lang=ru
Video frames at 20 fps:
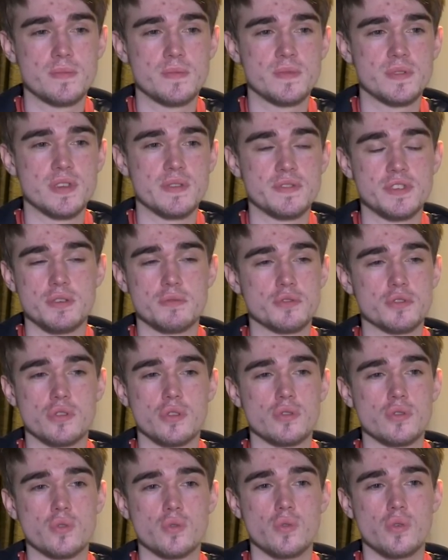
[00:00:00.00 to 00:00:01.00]
совсем
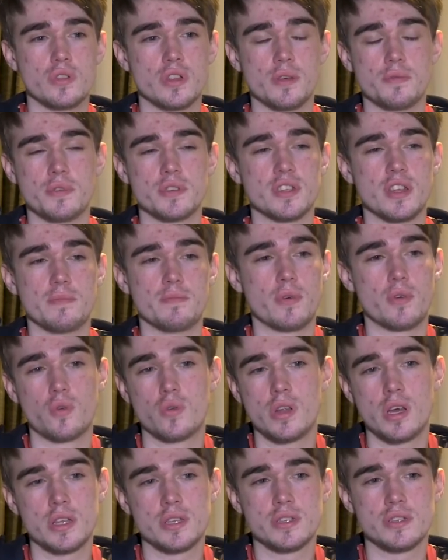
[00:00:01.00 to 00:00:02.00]
что-то другое, там, не знаю,
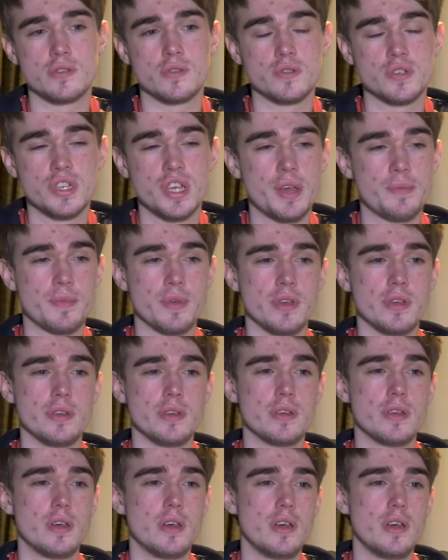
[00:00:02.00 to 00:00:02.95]
погулять с друзьями, и...